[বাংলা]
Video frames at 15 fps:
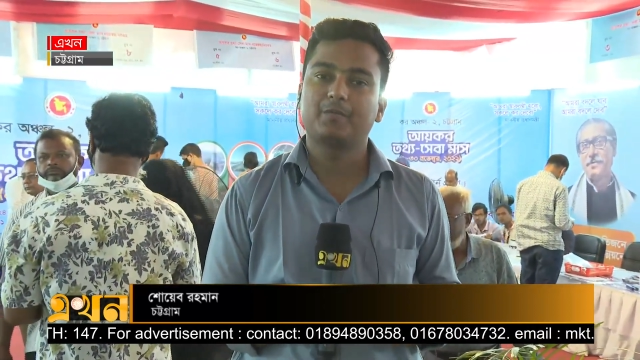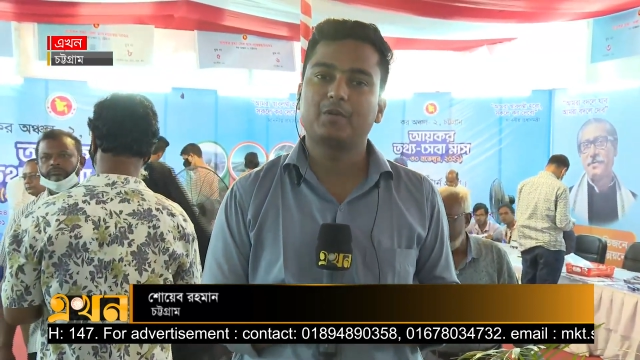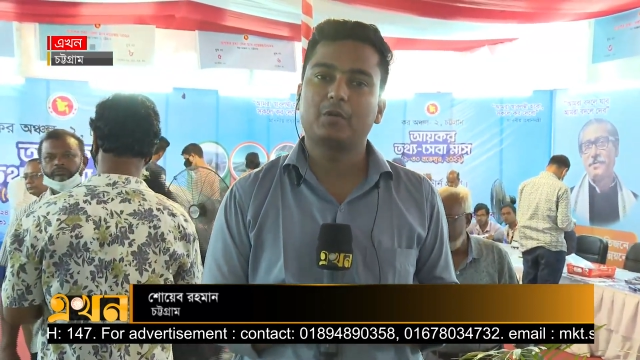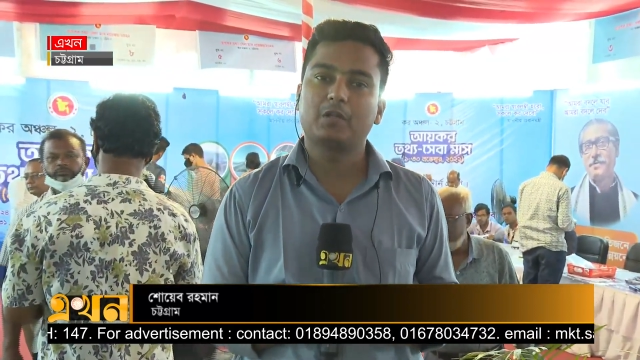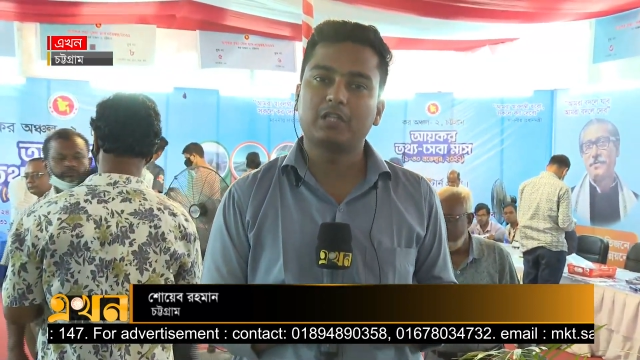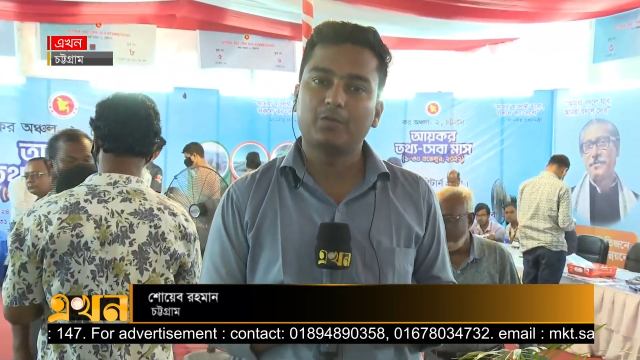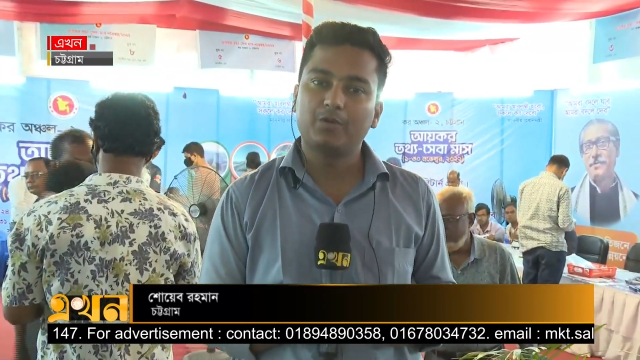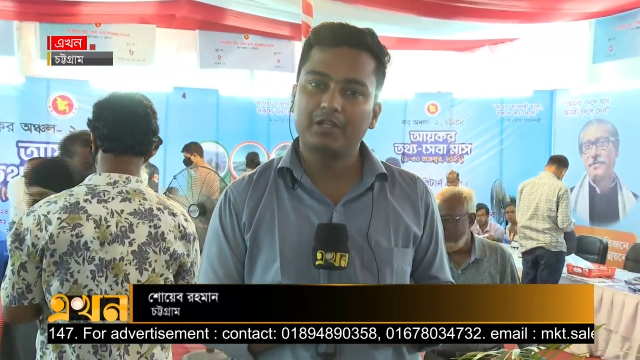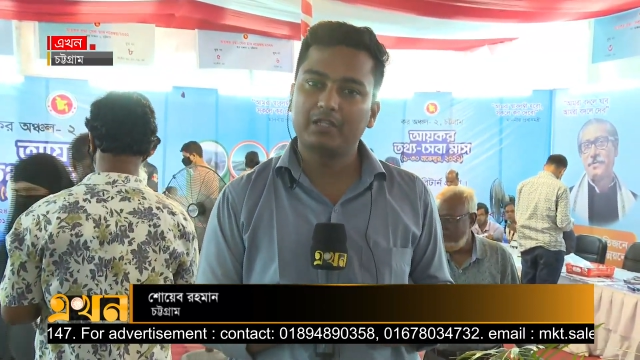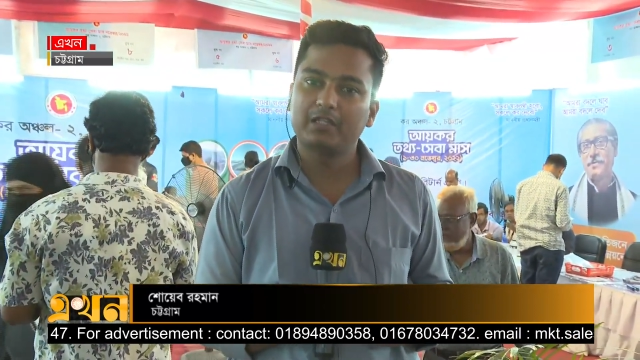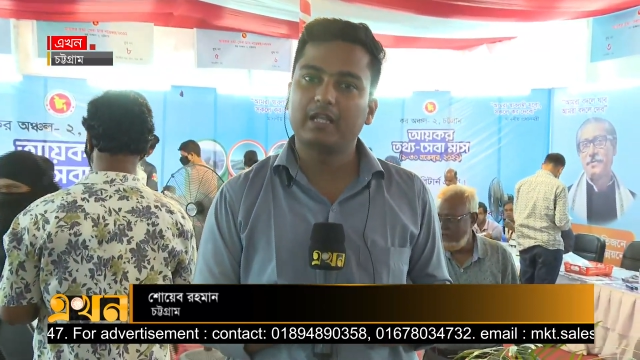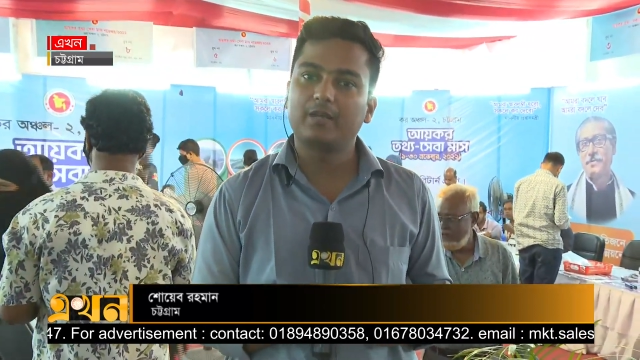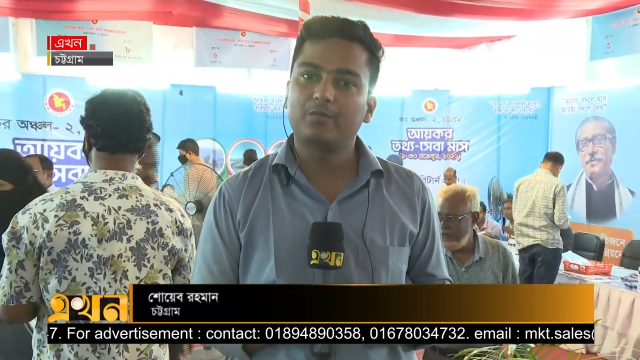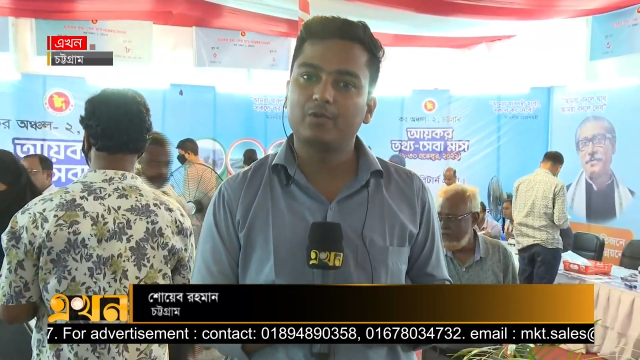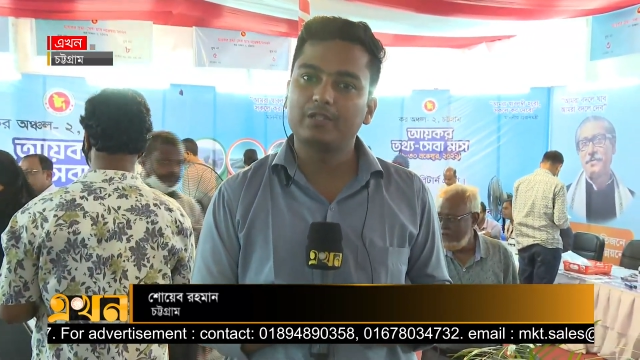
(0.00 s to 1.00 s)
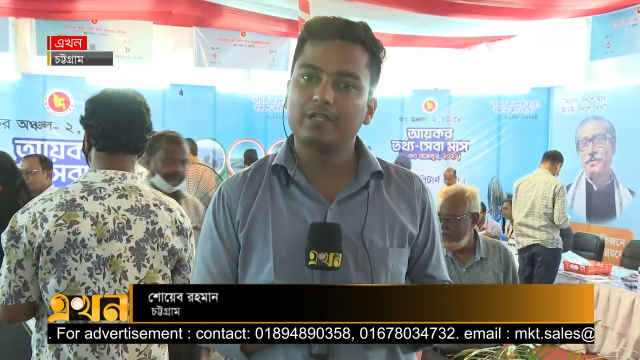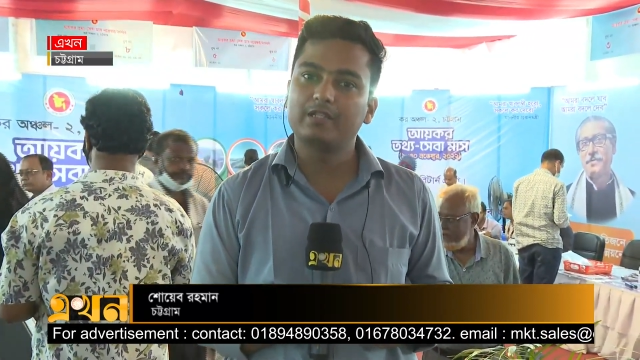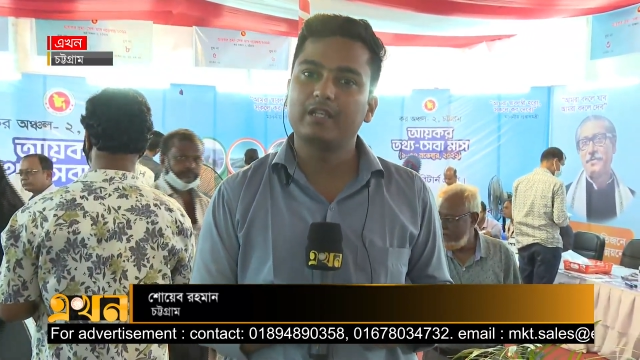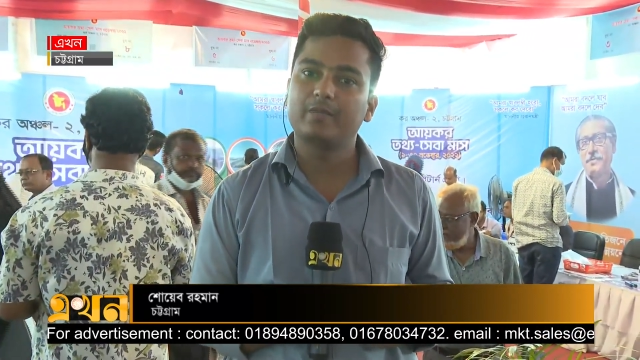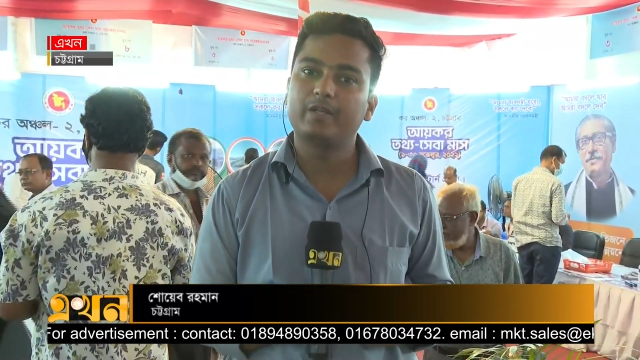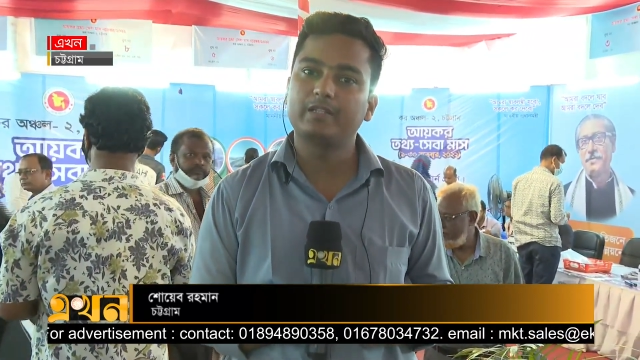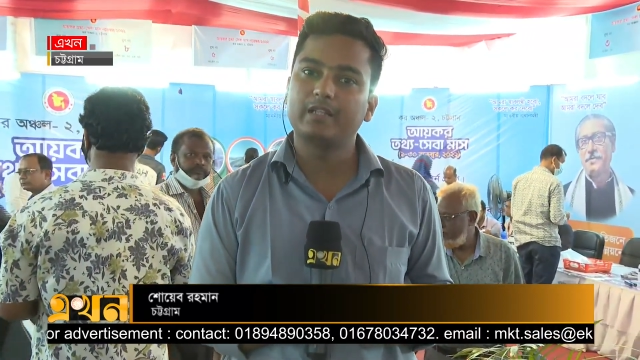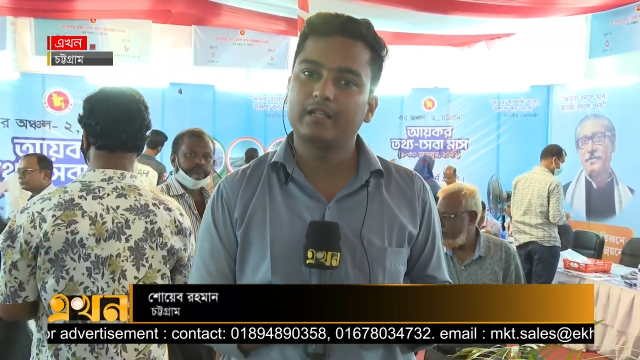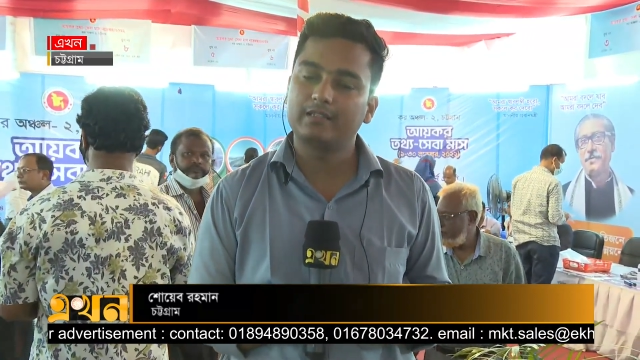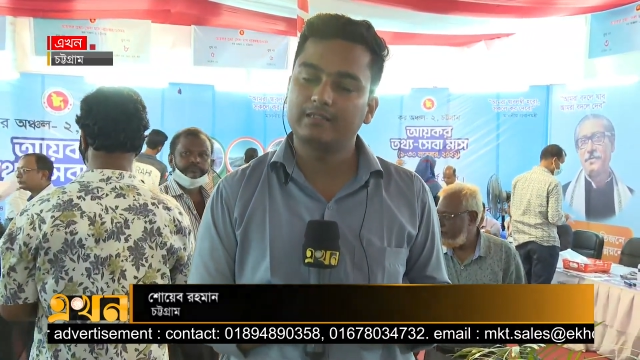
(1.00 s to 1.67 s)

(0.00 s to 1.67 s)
আমরা কথা বলেছি তারা বলছেন যে এবার